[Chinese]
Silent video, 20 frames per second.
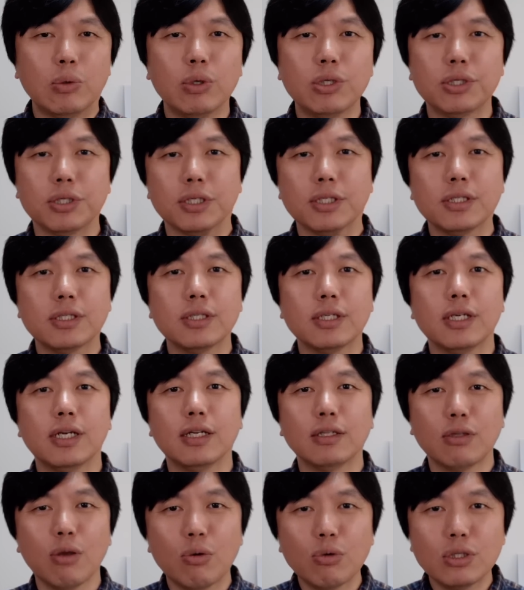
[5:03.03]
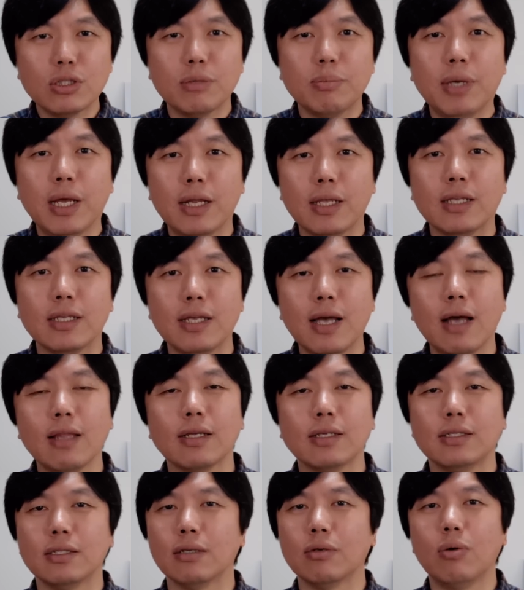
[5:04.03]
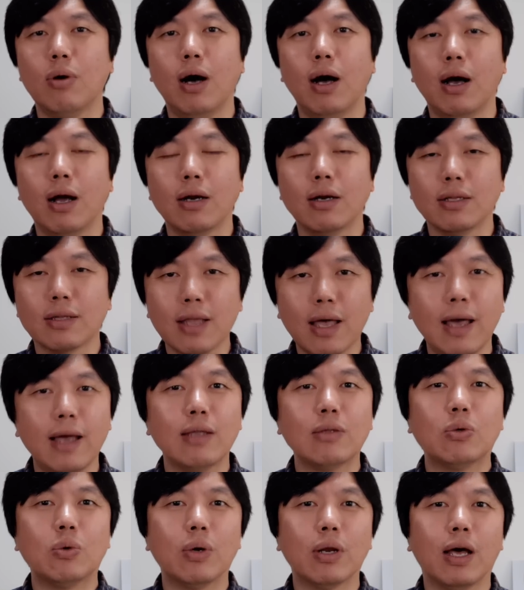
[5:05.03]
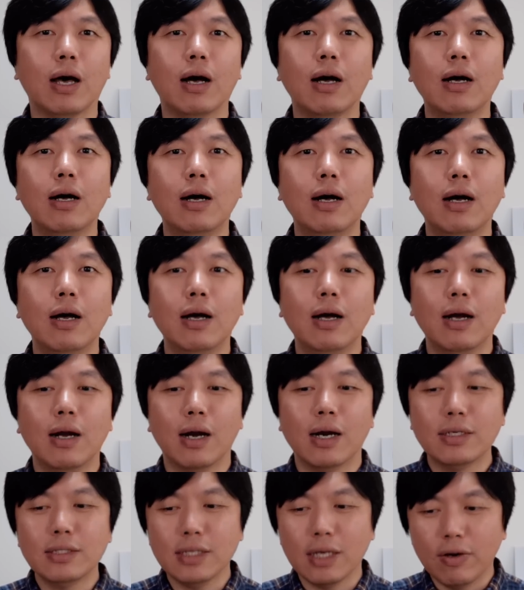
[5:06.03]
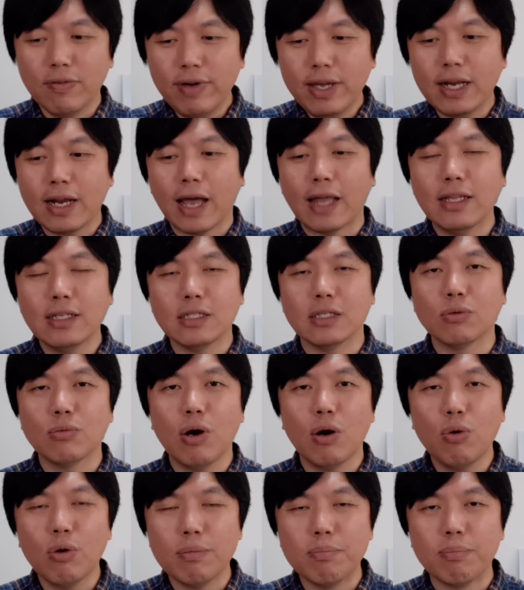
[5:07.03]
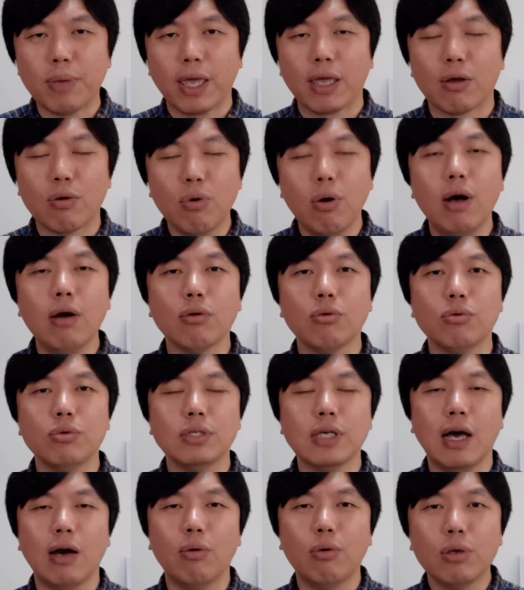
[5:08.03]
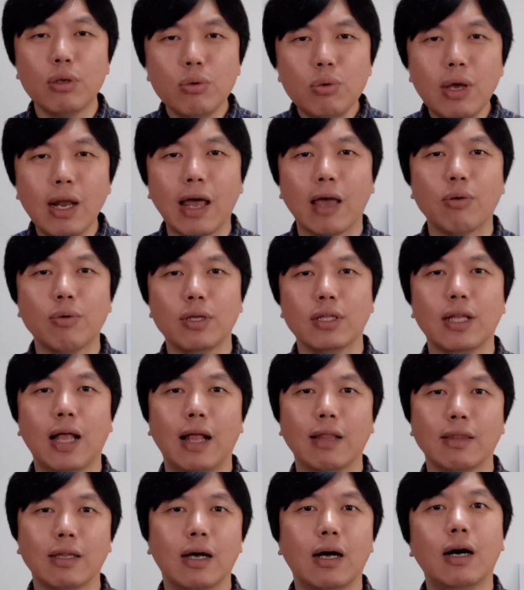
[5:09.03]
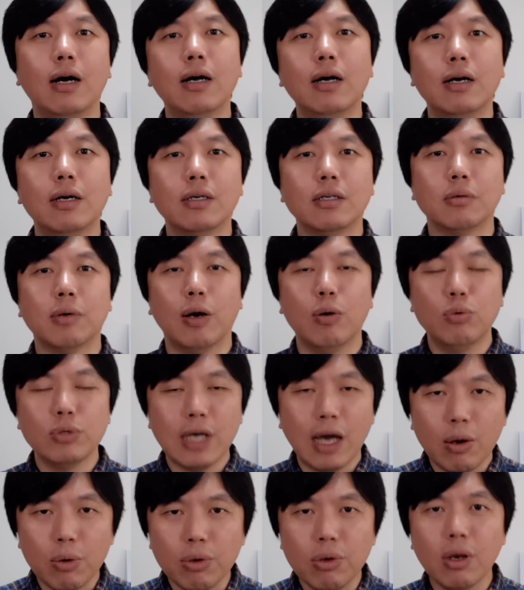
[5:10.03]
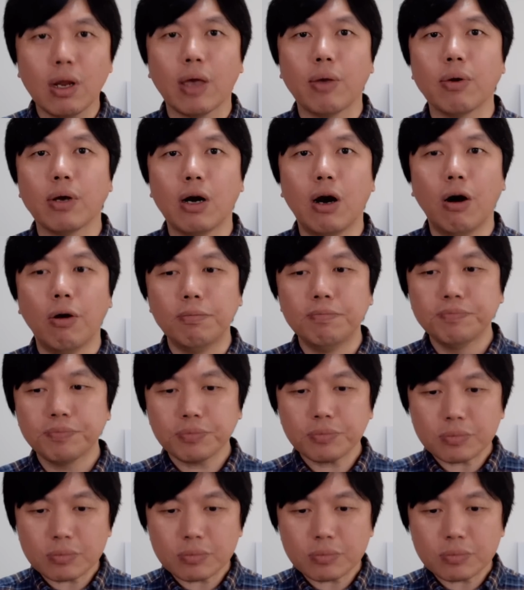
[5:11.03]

国十四亿人都是面临一样的情况，人太多了，而且未来的情况会每况愈下，会越来越难呢，是吧？物价会越来越高，